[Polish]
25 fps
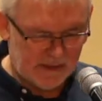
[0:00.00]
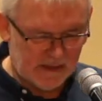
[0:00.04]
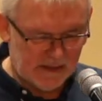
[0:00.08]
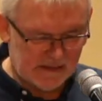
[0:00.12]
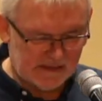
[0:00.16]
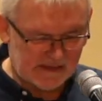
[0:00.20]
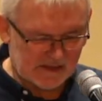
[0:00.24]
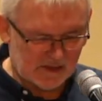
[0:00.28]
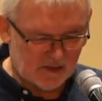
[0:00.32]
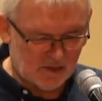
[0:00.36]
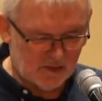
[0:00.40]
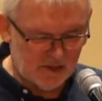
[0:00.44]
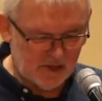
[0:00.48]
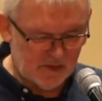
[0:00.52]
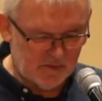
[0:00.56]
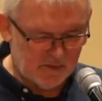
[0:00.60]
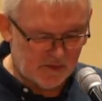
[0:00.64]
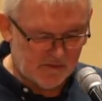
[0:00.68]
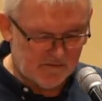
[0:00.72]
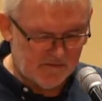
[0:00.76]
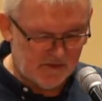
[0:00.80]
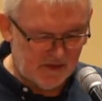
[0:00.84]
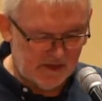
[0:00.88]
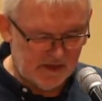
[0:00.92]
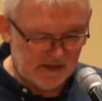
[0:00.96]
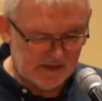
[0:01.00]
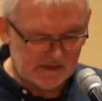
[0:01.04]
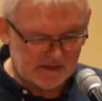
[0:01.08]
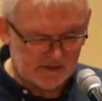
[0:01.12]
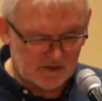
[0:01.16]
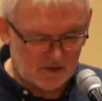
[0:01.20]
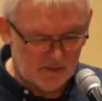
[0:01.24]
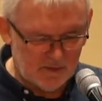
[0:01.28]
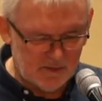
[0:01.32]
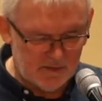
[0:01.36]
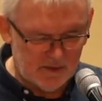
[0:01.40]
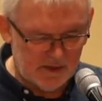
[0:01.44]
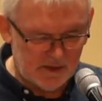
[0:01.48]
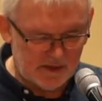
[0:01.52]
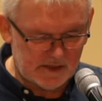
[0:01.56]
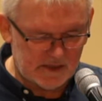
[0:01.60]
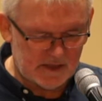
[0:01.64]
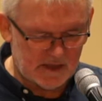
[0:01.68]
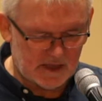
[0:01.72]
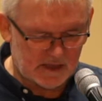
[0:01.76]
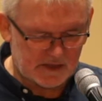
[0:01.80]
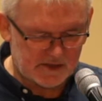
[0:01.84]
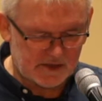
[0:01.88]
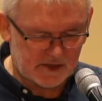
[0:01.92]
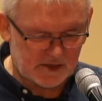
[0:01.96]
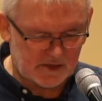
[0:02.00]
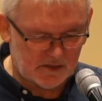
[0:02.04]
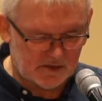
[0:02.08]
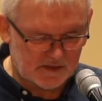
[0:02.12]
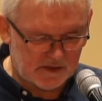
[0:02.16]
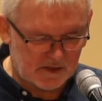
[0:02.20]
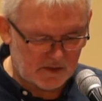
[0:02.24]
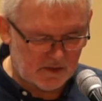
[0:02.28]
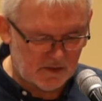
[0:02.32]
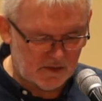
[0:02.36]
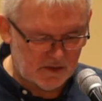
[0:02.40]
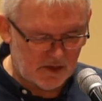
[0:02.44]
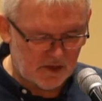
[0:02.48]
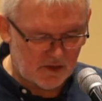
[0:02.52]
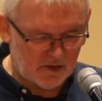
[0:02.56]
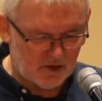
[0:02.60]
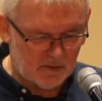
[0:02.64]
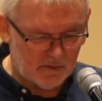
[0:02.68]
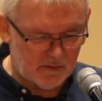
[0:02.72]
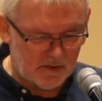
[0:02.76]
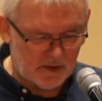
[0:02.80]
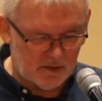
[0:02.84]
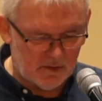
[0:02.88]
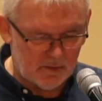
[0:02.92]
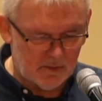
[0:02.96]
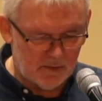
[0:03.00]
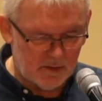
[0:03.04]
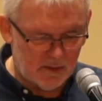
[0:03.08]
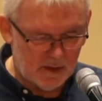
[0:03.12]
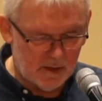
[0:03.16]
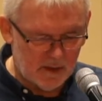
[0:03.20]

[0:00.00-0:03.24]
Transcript: co oni powinni zrobić i dlaczego tego nie robią.